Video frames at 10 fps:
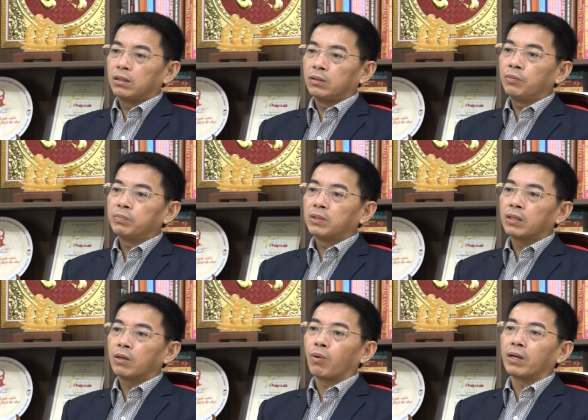giúp cho
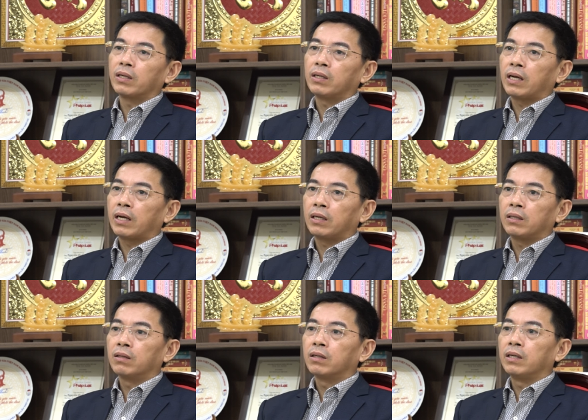cái quá trình này
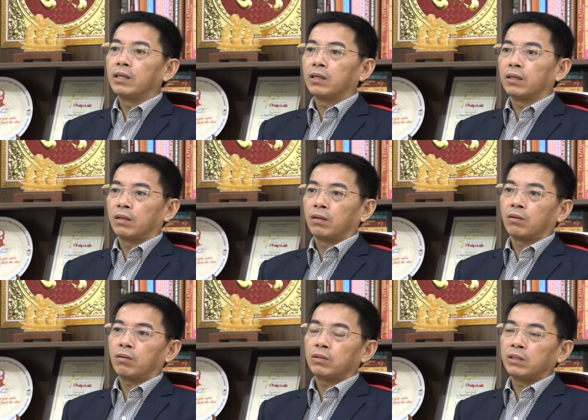thực hiện
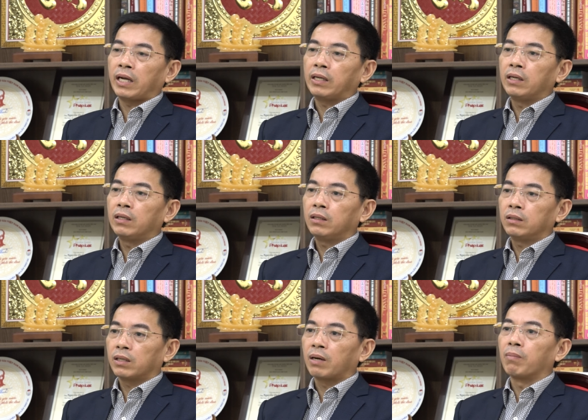nó nhanh
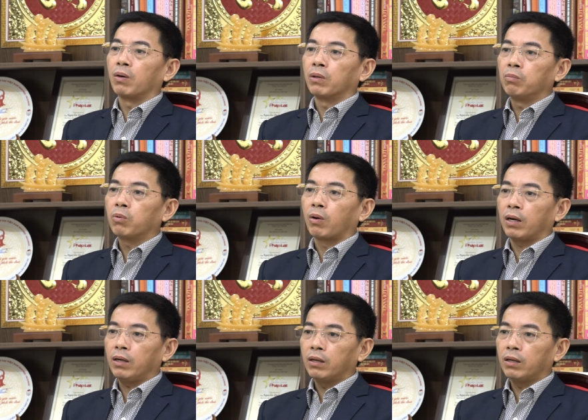đảm bảo thông thoáng.